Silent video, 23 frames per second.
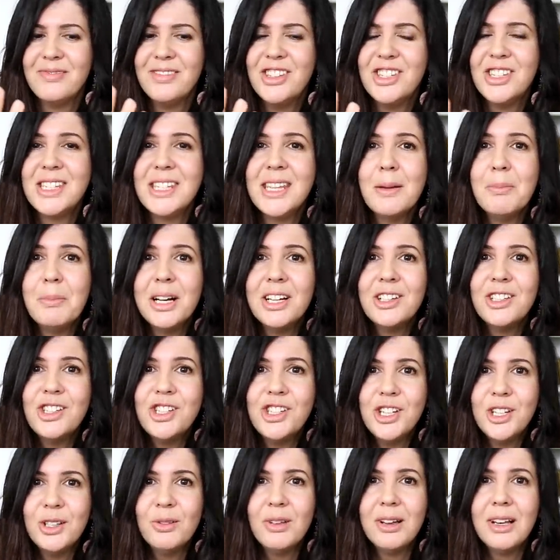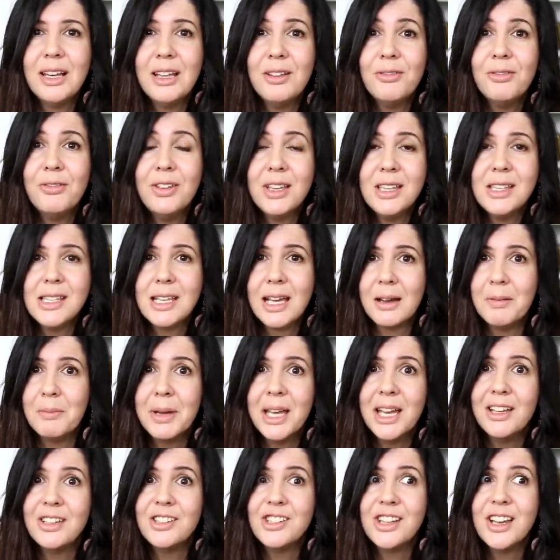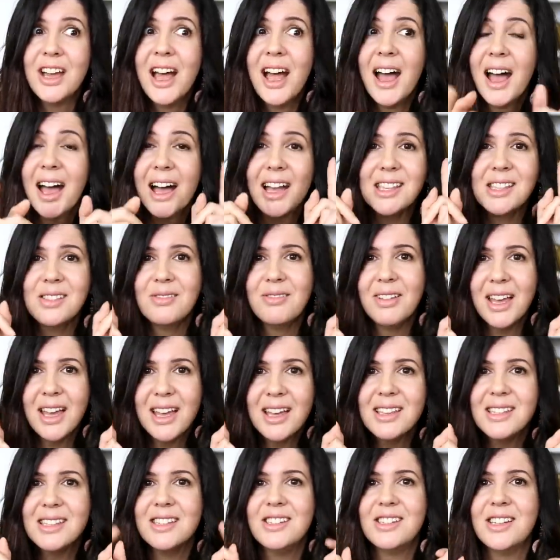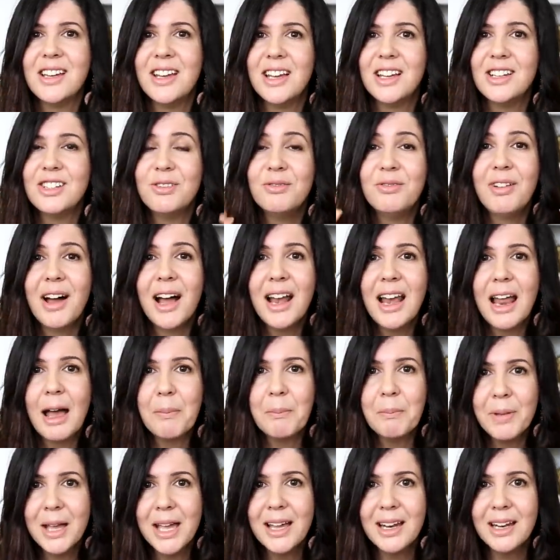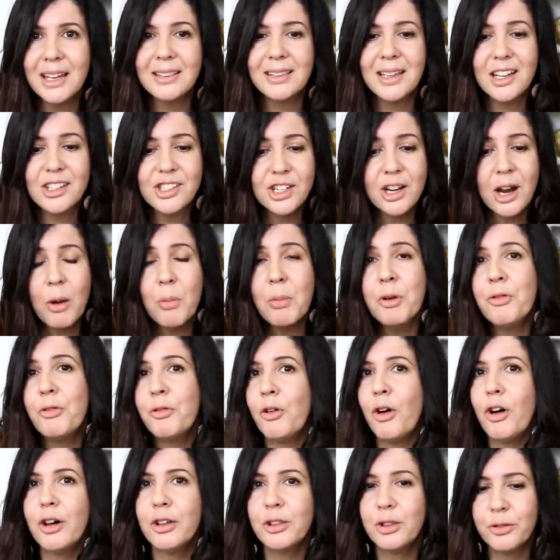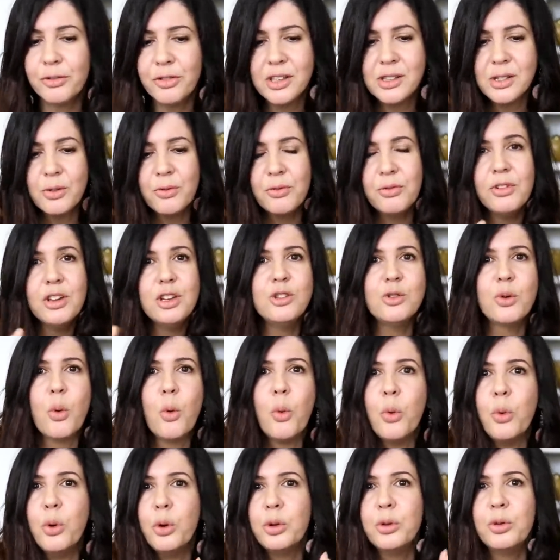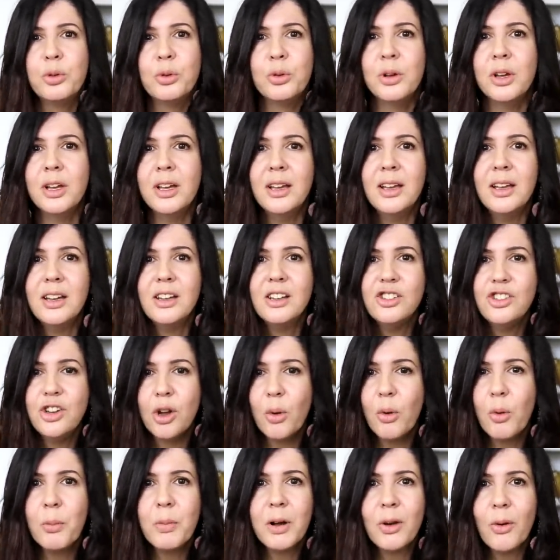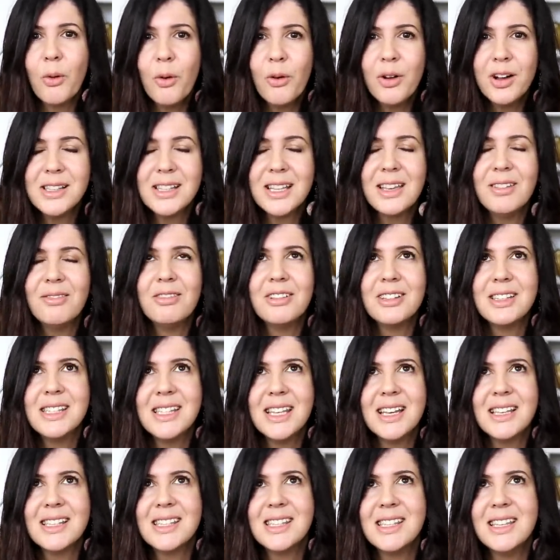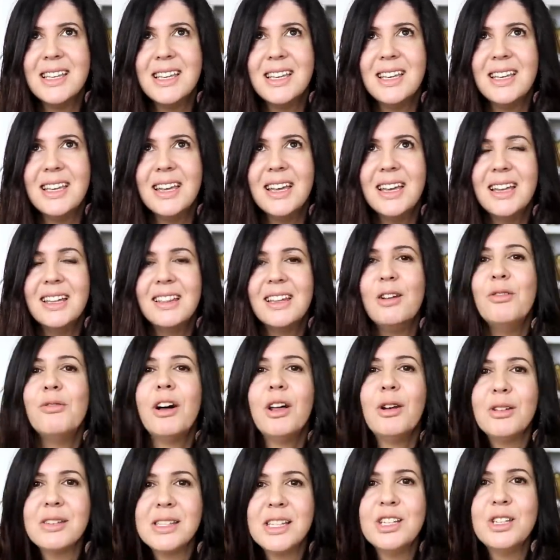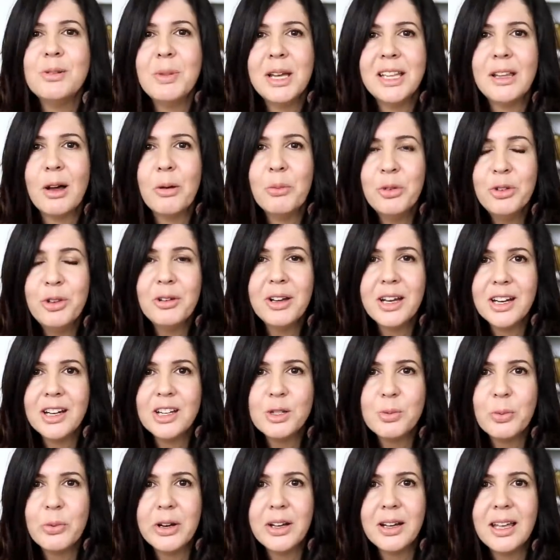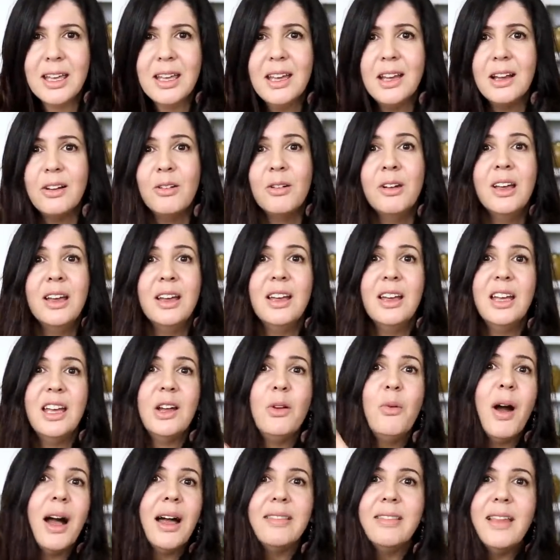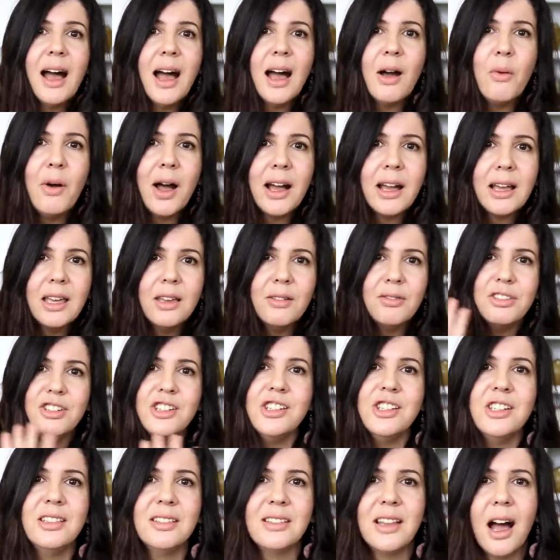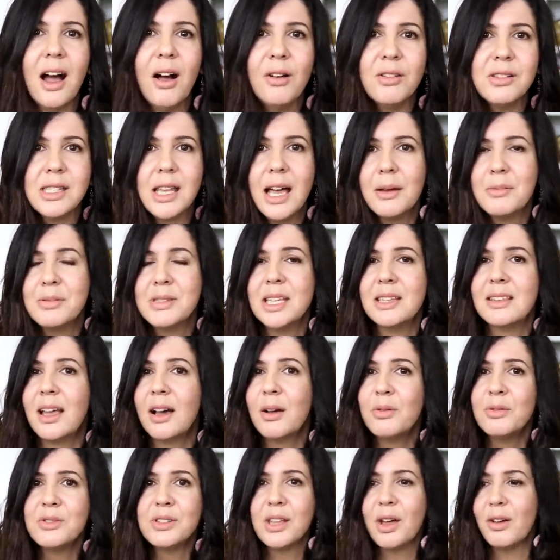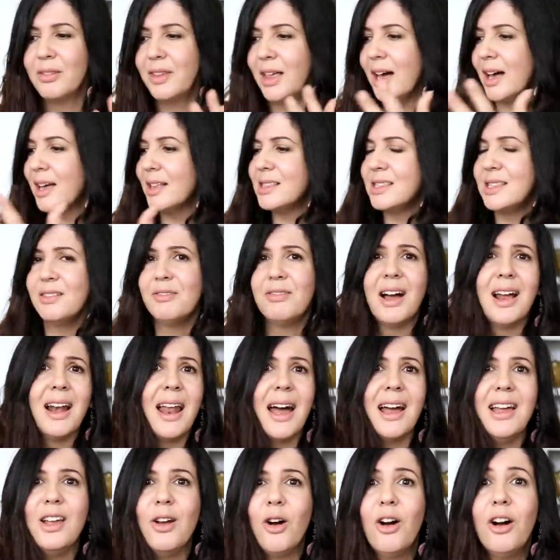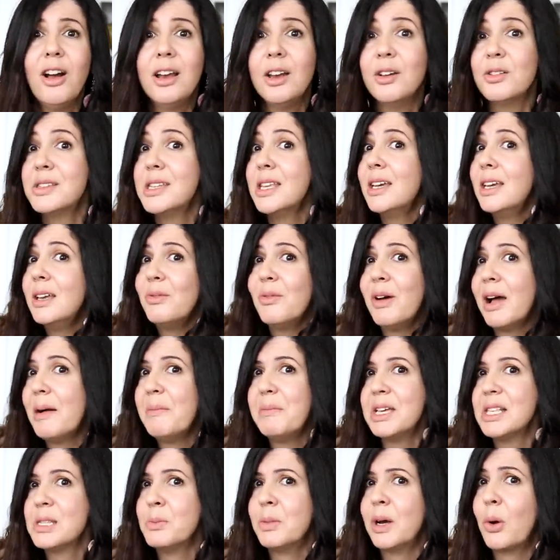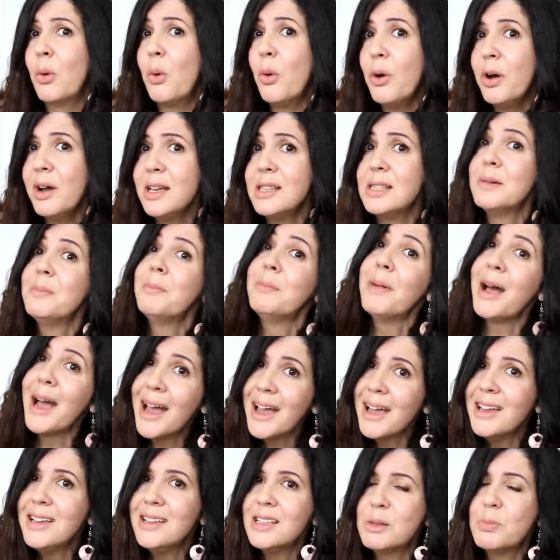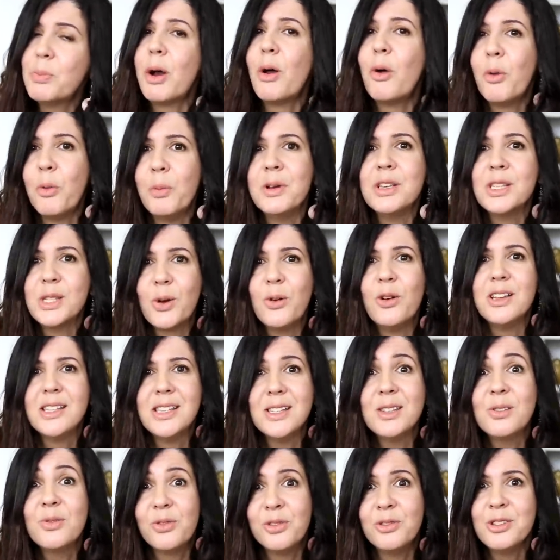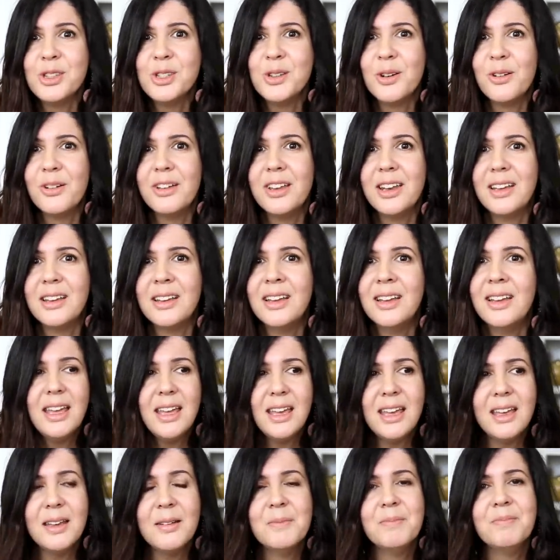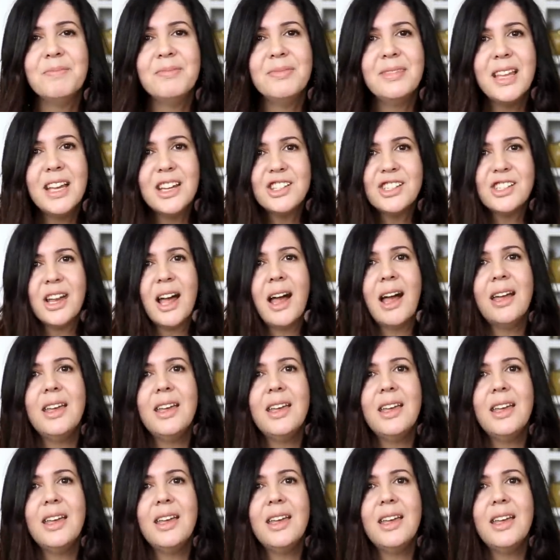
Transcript: de ser mantido ali fisicamente às vezes, gente, vale a pena até tirar uma foto, fazer um vídeo curto de alguma coisa que você assim tem um valor sentimental muito grande por aquilo e guardar o arquivo digital, sabe? Você tá com saudade, você vai lá e olha, eu sei que não é a mesma coisa, mas para algumas coisas funciona. E deixar